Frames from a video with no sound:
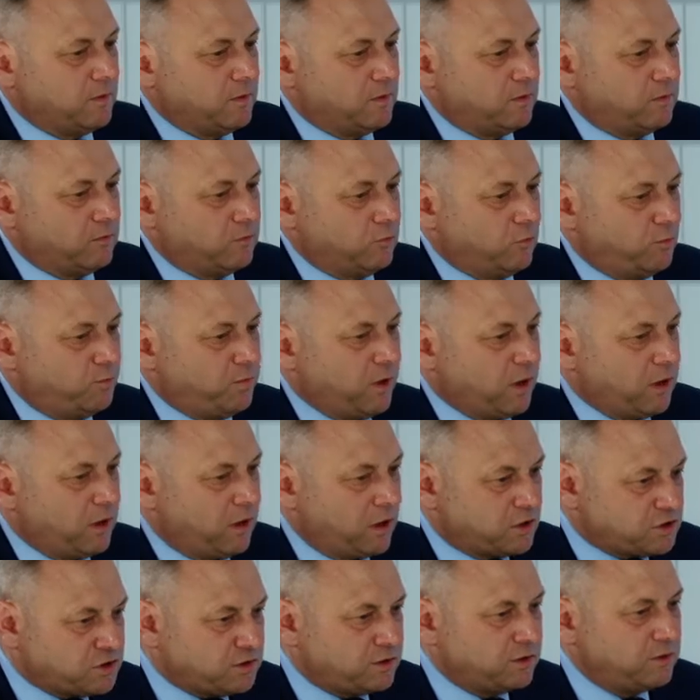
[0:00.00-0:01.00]
Ну,
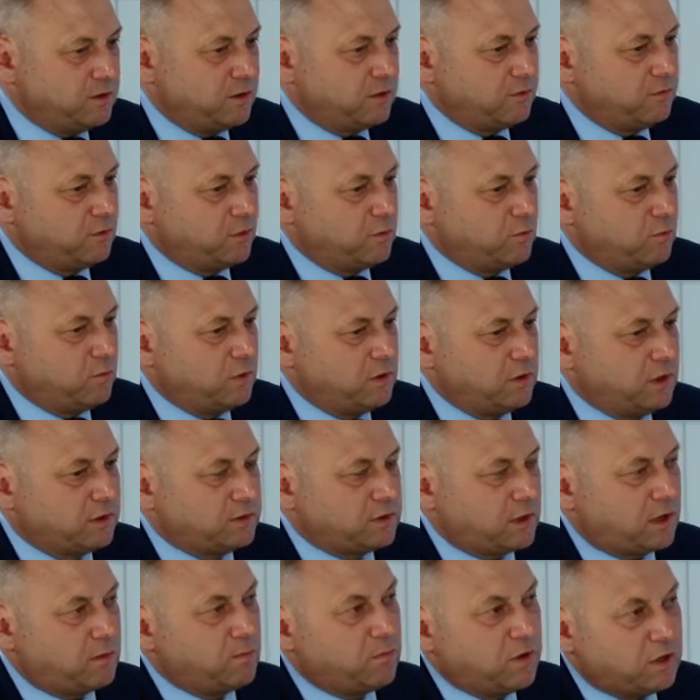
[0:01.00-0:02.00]
пока что, я говорю, мы
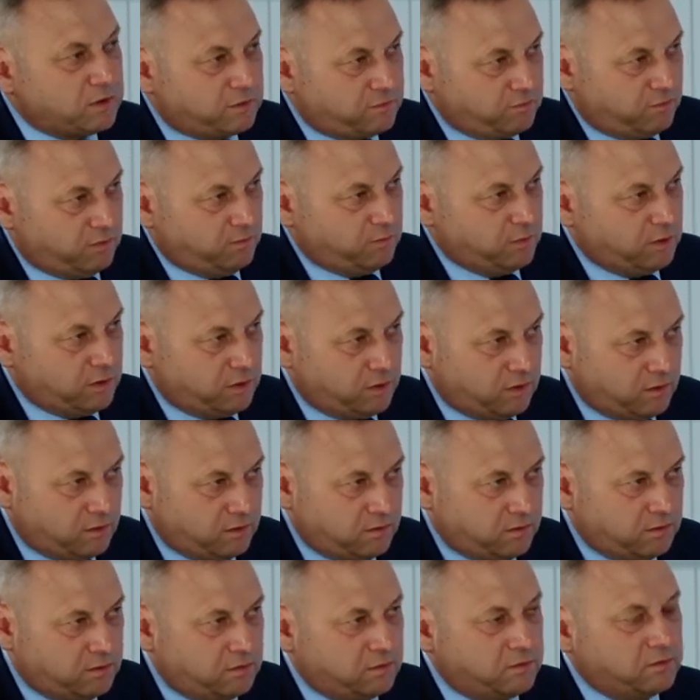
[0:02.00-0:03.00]
отрабатываем на
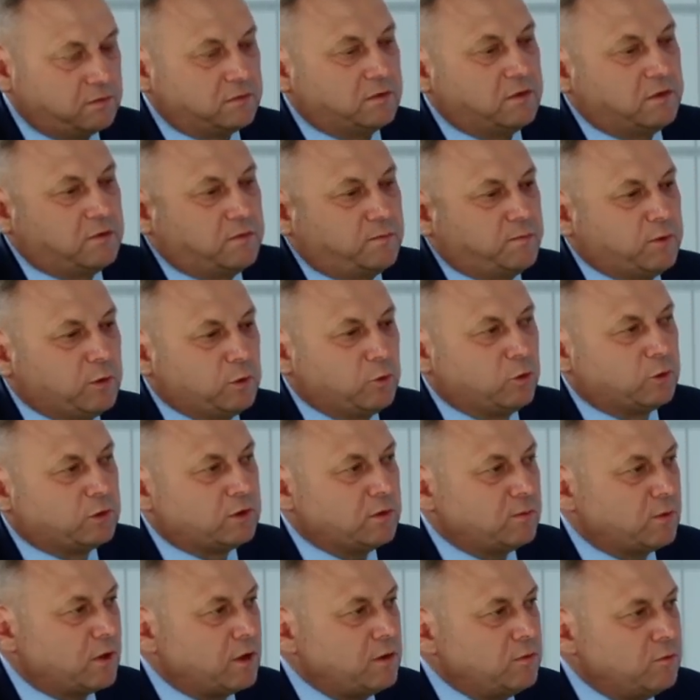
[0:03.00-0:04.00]
э,
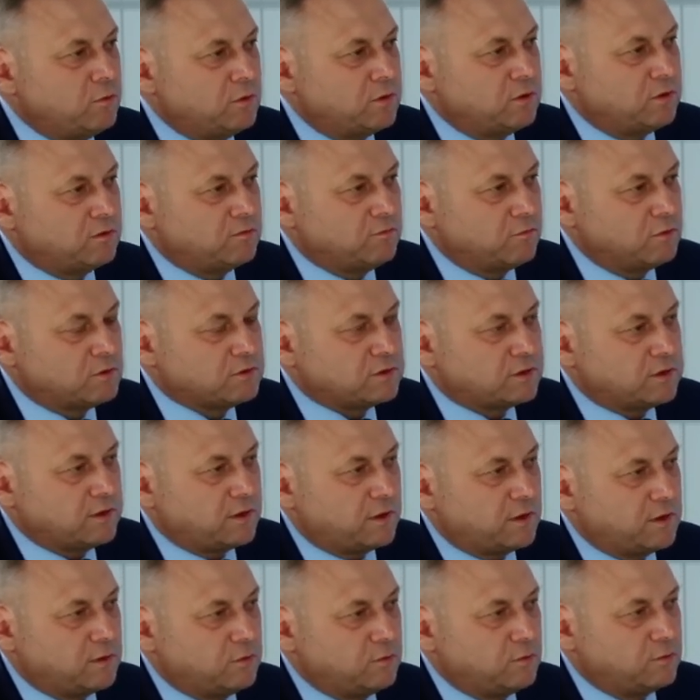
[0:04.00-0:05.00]
пилотном районе, Тволжский
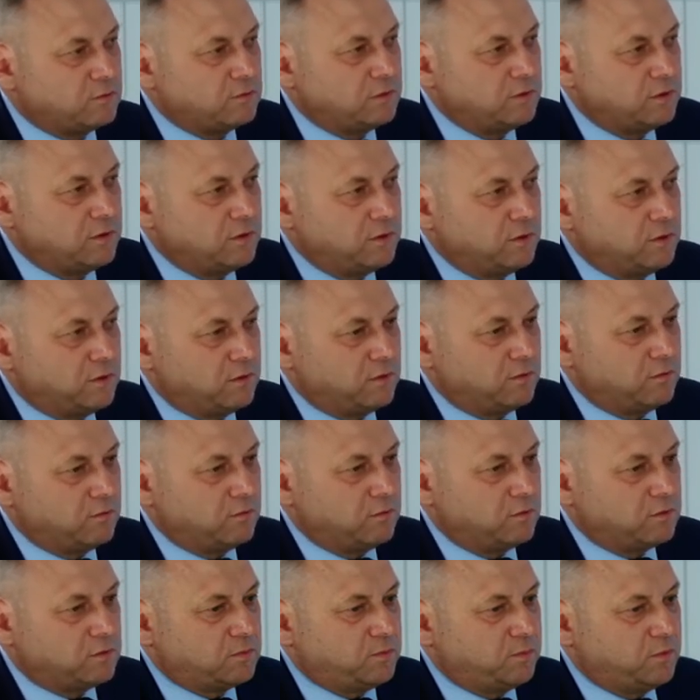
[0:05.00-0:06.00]
район,
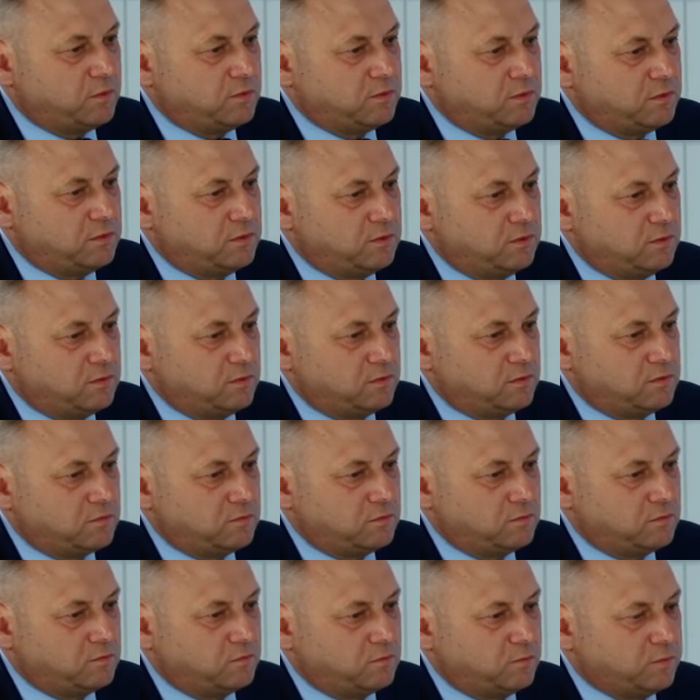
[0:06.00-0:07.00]
вот, и
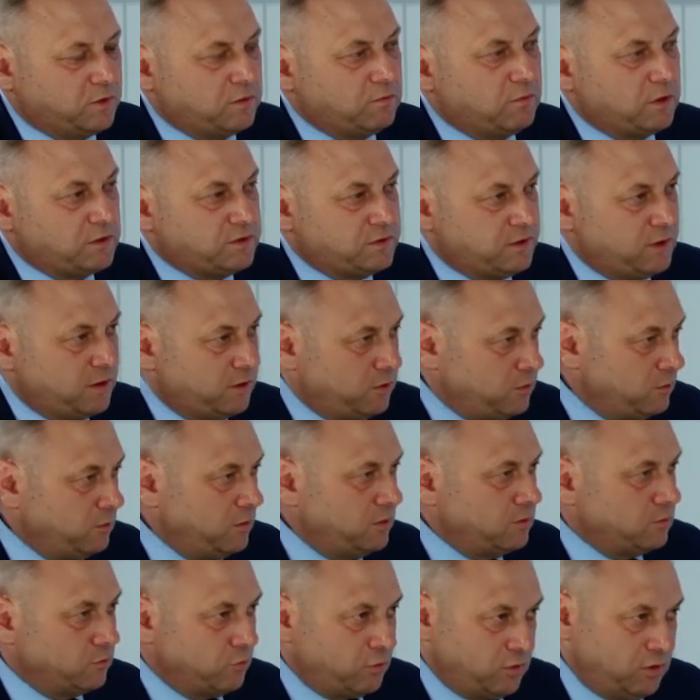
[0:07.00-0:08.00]
э, подводя
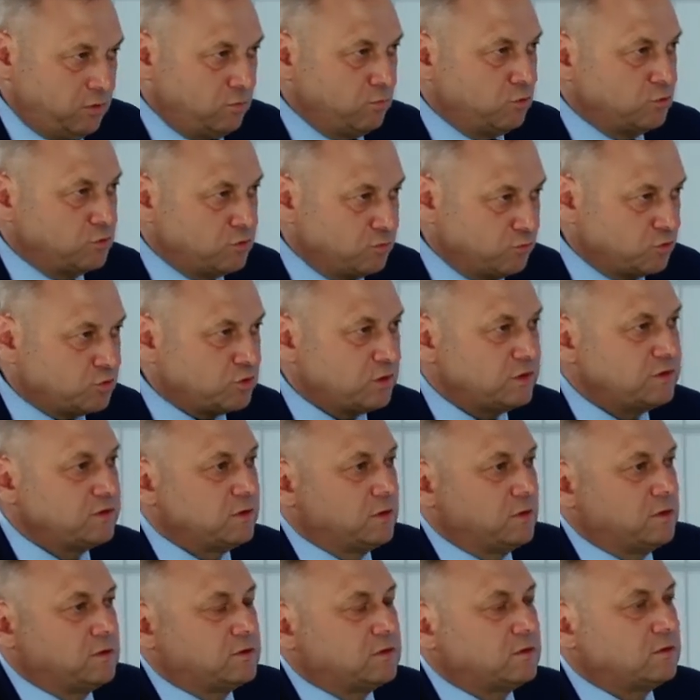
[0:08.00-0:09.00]
итоги, будем уже
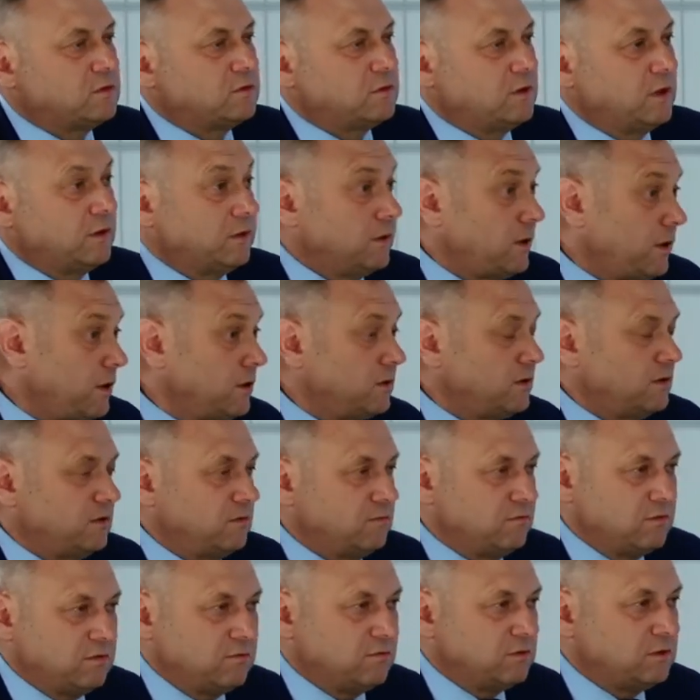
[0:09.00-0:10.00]
делать конкретные
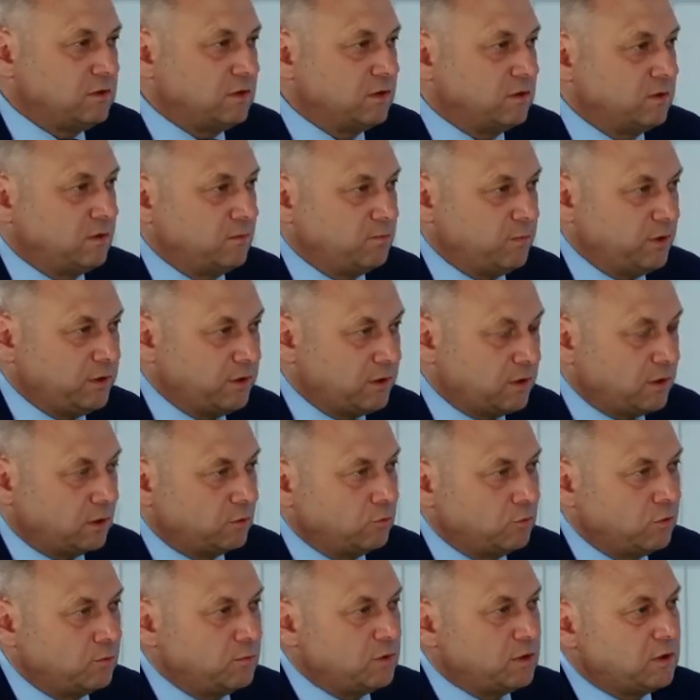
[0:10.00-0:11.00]
выводы по
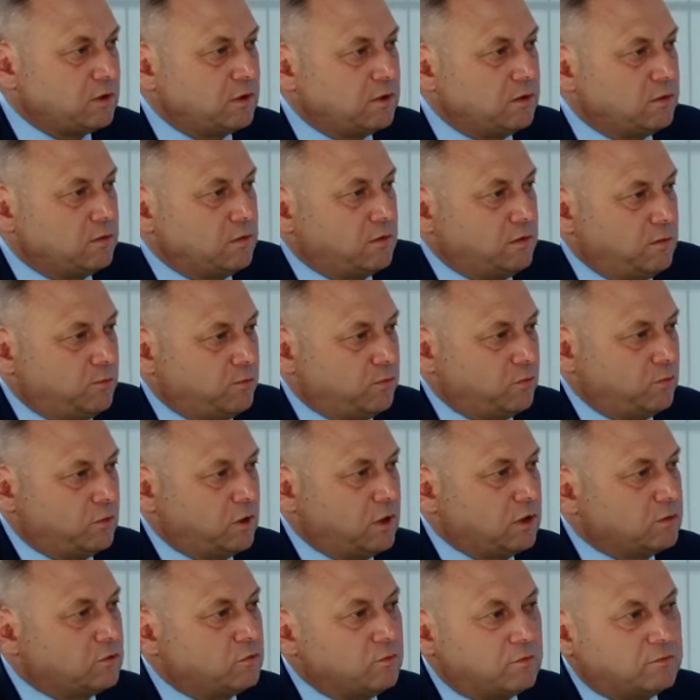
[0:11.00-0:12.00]
экономике и по
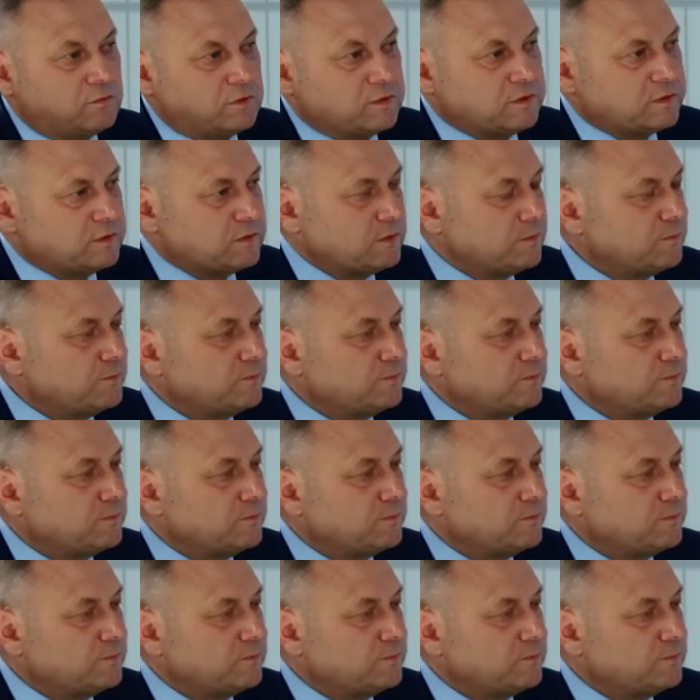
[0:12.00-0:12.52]
готовности.